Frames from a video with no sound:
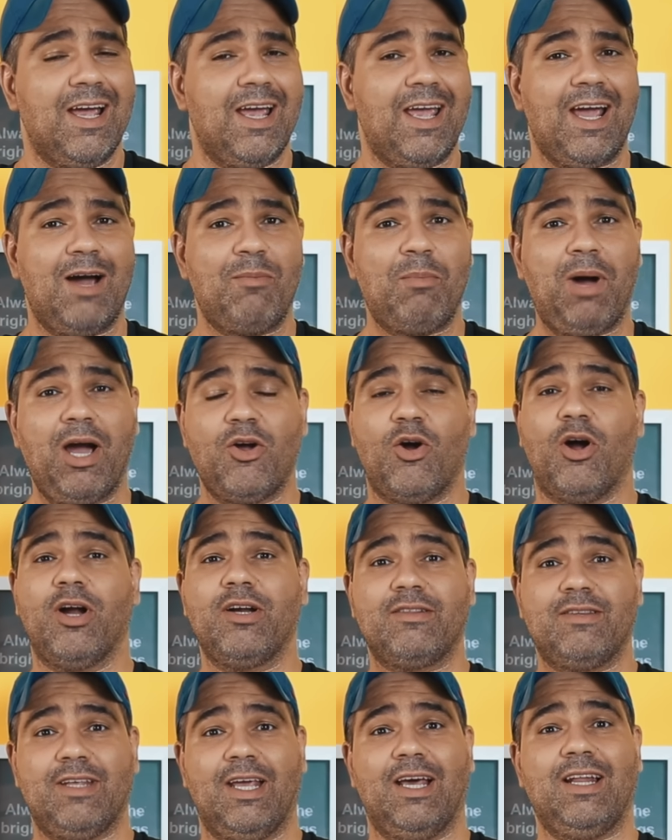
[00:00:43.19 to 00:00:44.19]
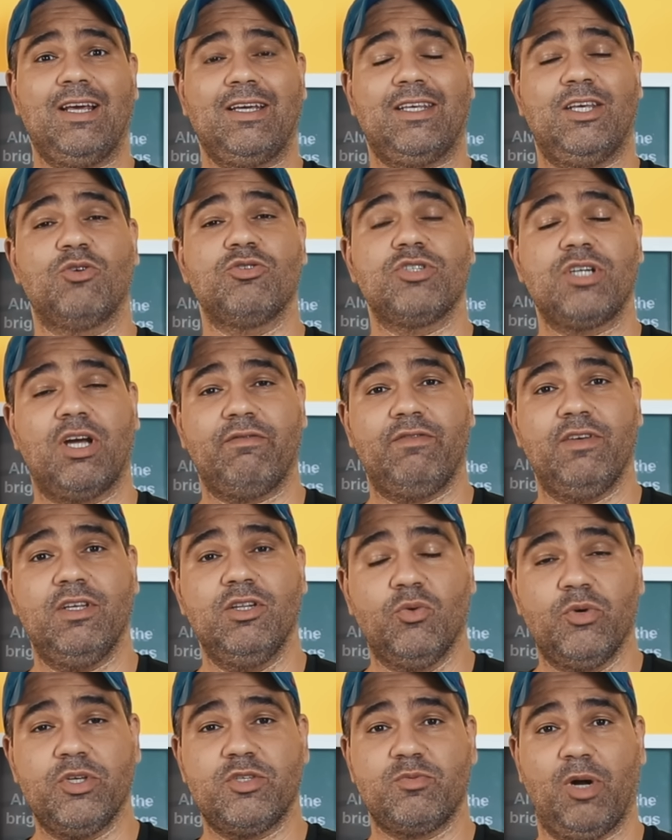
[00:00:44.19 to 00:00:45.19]
É a maior tela que eu já vi
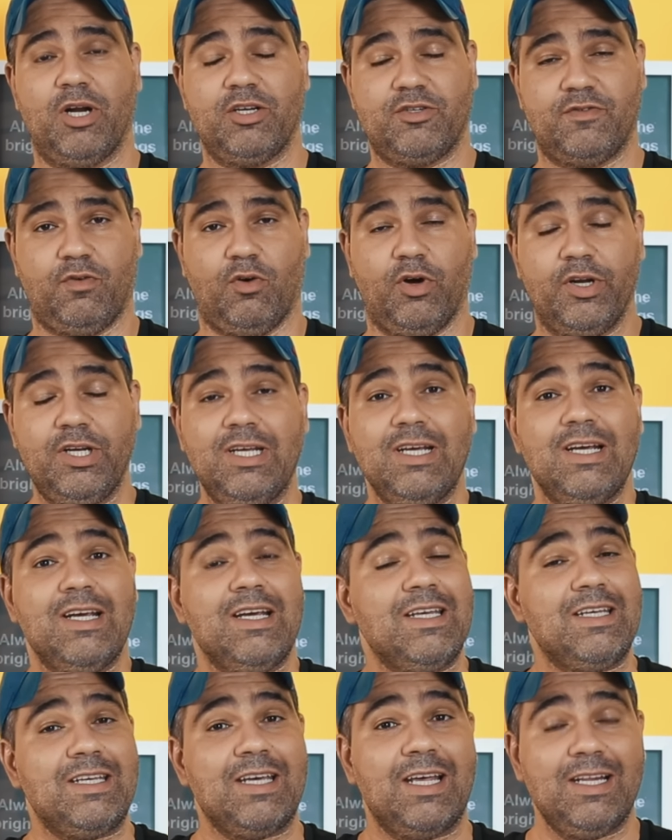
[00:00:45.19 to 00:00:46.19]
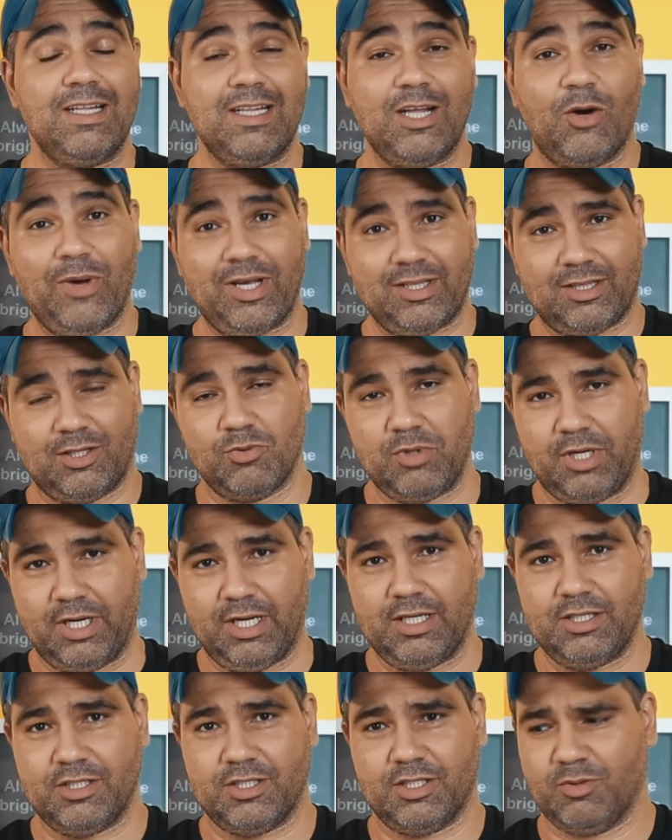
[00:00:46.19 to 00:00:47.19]
num smartphone e ele não é tão
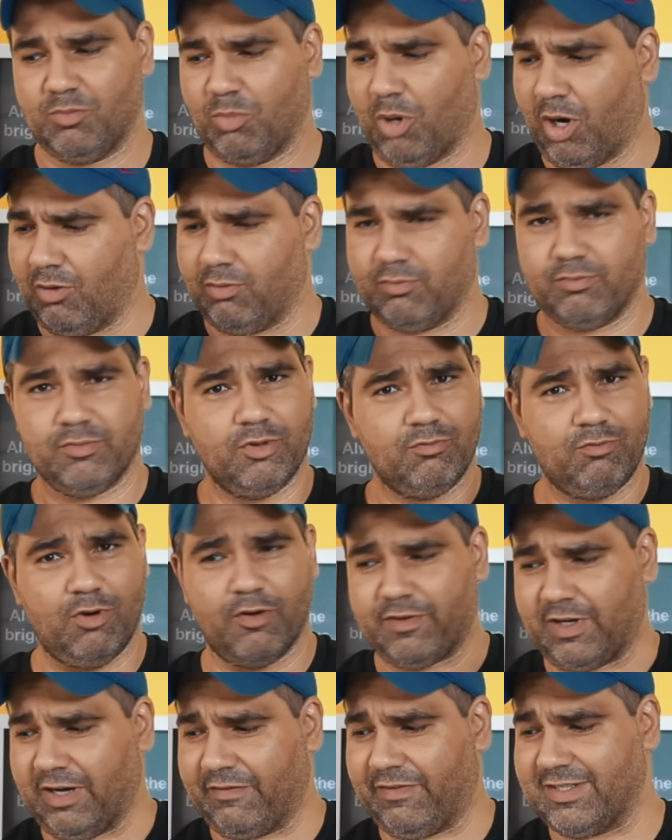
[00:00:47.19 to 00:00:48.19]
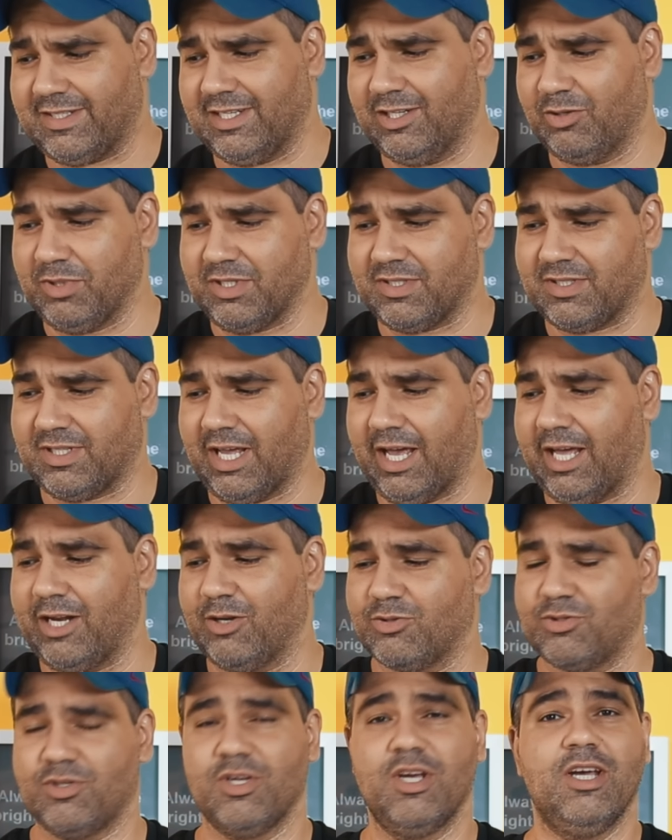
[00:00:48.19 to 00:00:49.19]
grande. Bom, não vou ficar fazendo
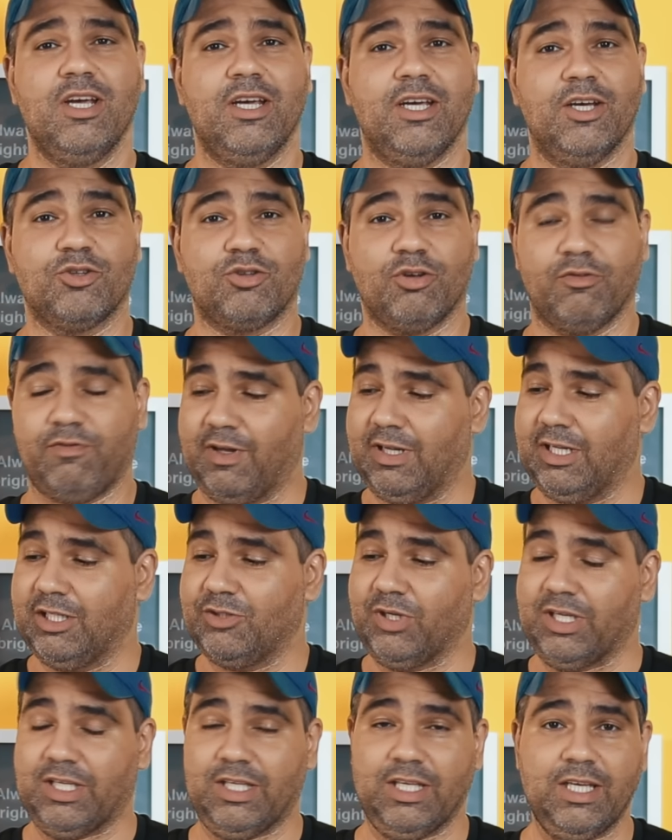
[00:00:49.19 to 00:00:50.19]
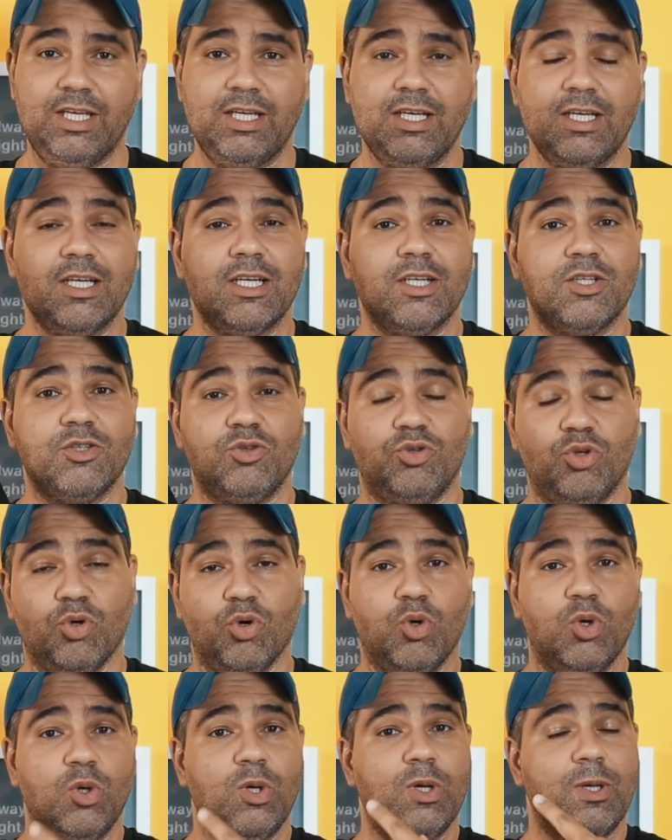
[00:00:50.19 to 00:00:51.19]
mistérios, eu tô falando aqui
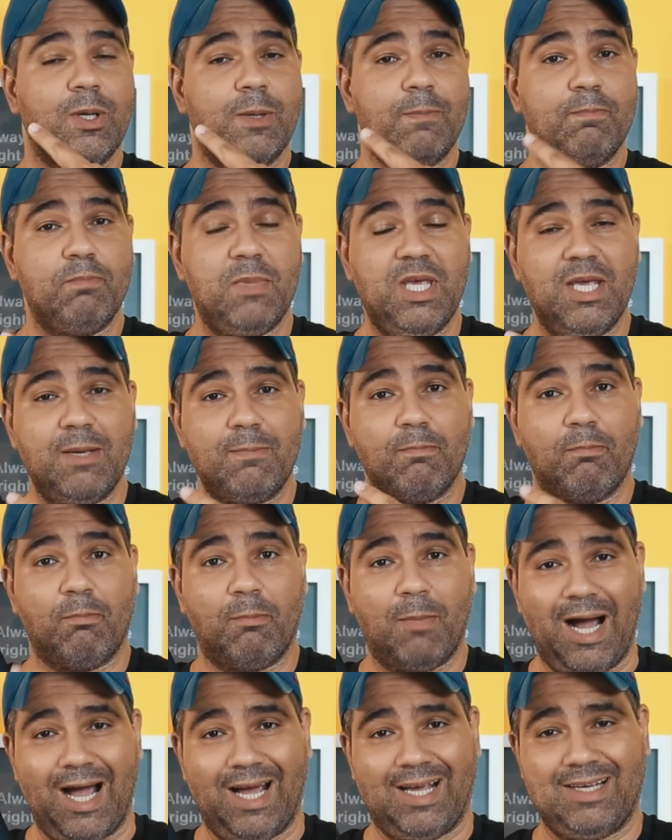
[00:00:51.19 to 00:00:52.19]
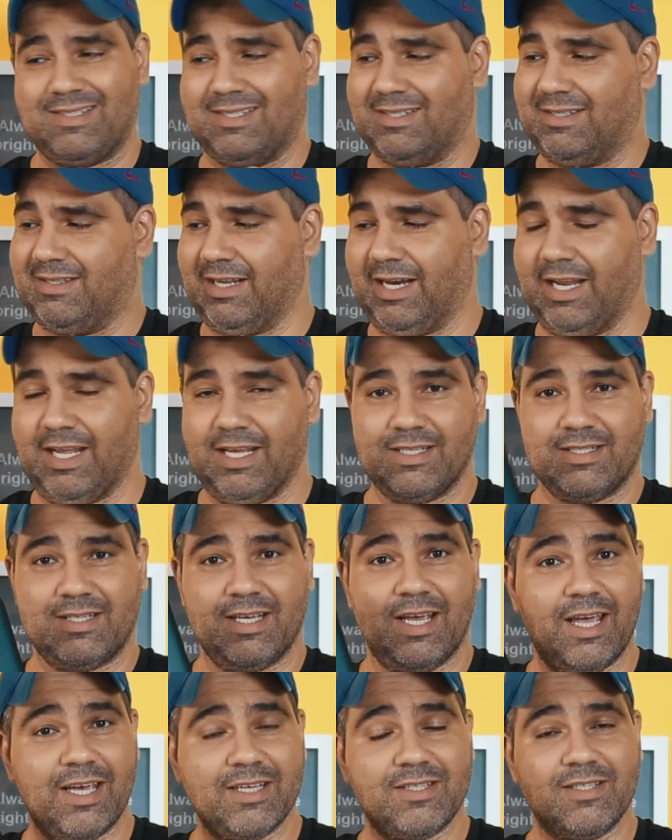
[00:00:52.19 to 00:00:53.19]
do Mi Max
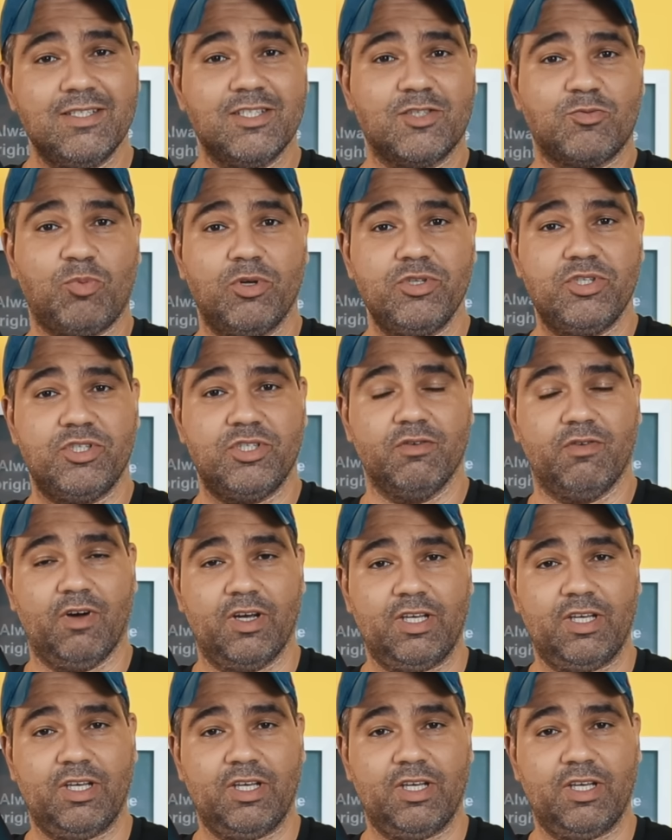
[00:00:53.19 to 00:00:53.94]
3. Esse dispositivo